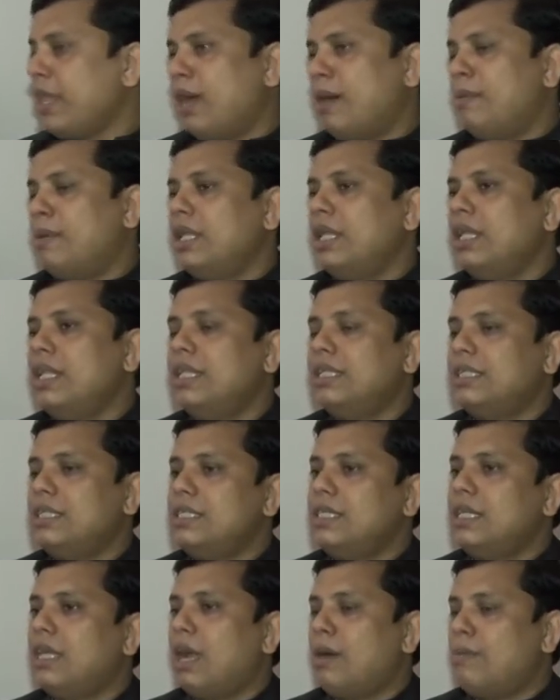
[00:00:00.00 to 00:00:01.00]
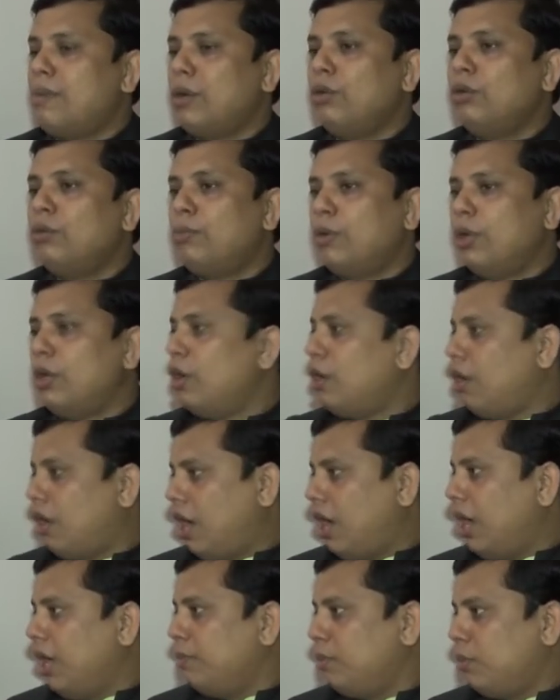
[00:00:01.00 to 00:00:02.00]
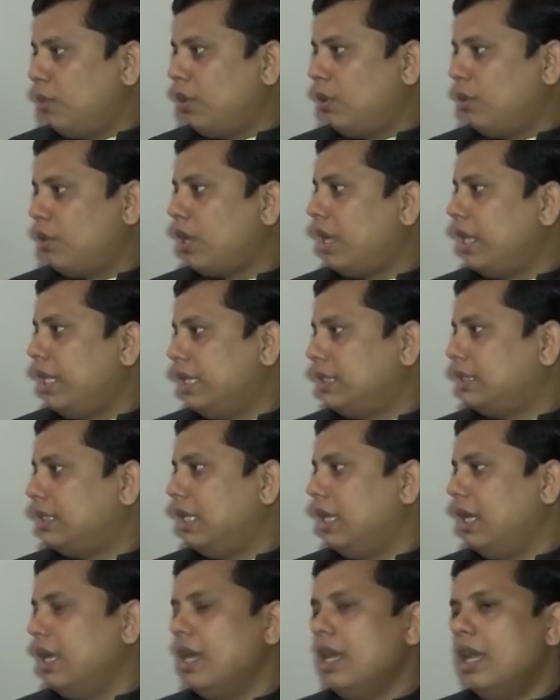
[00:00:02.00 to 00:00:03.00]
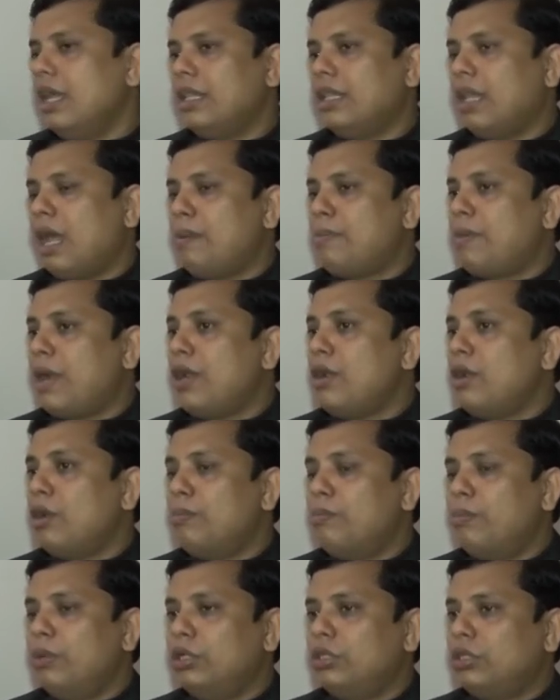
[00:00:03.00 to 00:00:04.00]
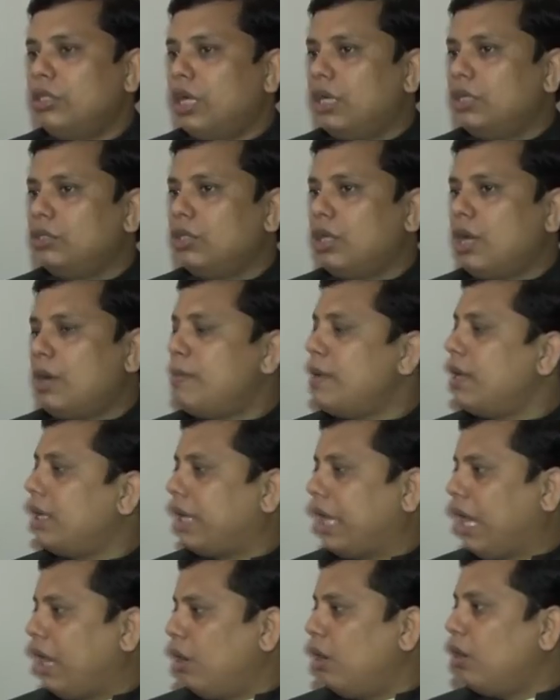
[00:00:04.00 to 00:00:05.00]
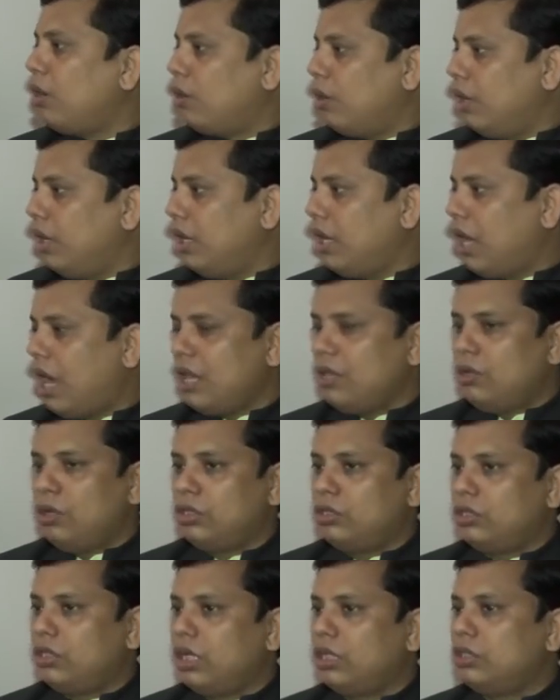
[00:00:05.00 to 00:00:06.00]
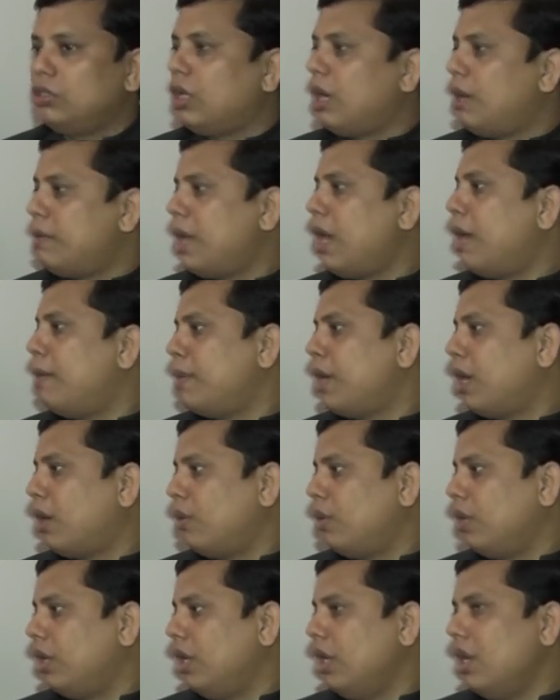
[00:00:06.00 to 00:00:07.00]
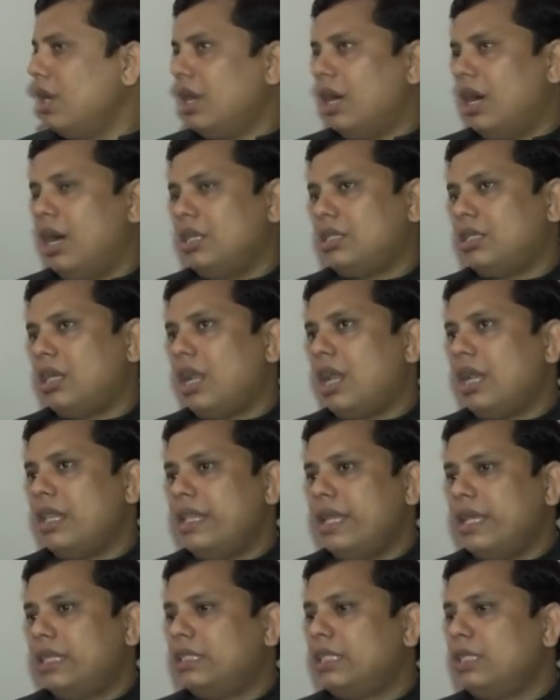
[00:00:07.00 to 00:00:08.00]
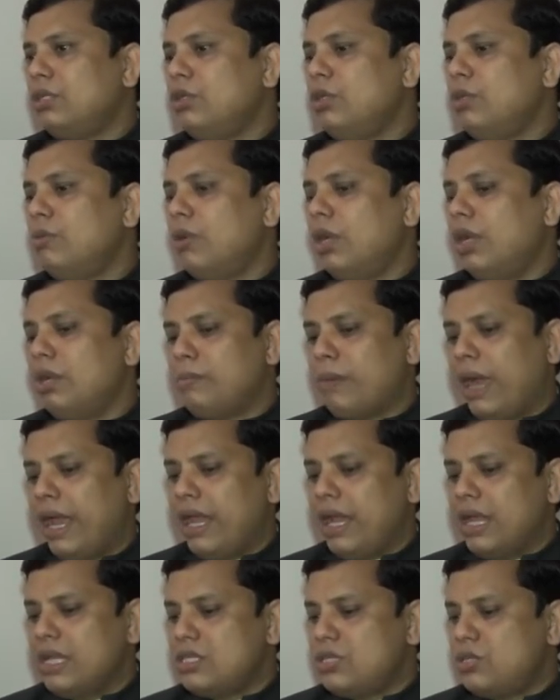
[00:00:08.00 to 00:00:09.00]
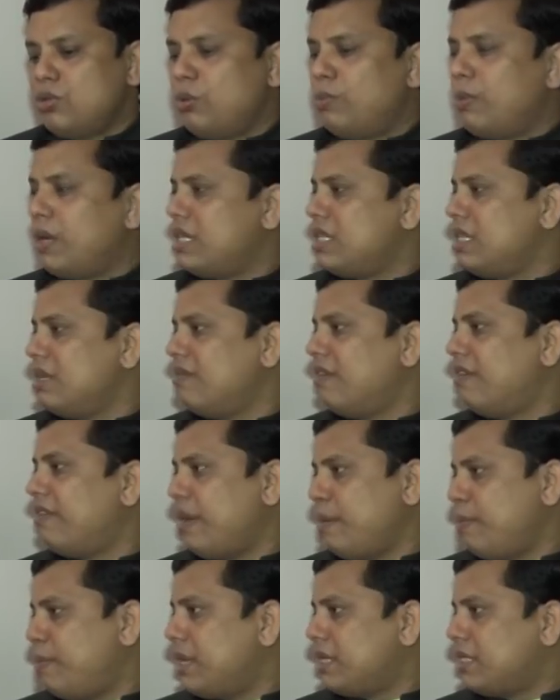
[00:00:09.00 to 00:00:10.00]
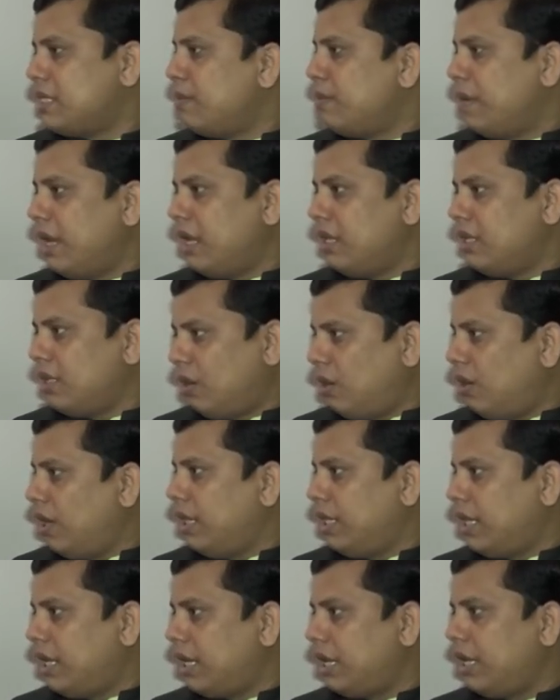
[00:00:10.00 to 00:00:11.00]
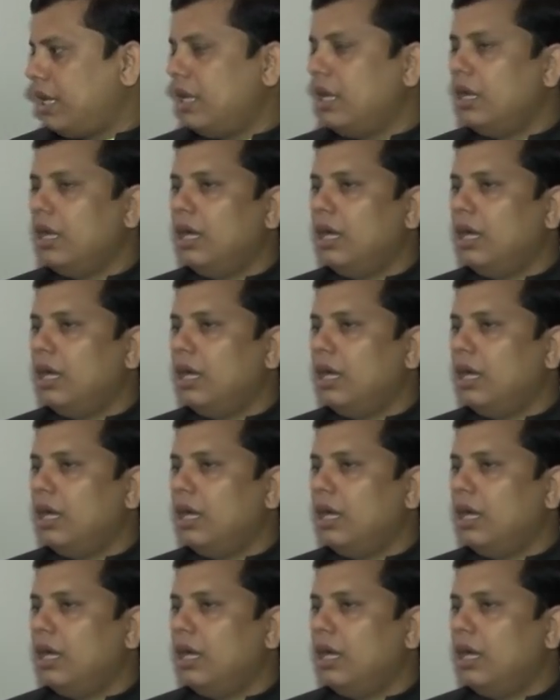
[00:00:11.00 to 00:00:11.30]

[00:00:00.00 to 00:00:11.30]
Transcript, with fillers: আমাদের দেশে যে রাবার উৎপন্ন হয় পুরো গোটা দেশে তার প্রায় নব্বই শতাংশ রাবার ক্যারল করে আর দশ শতাংশ রাবার আমরা করি আর সারা দেশে যদি বলেন মাইনাস টু পার্সেন্ট বা ফাইভ পার্সেন্ট মাইনাস হয়ে থাকে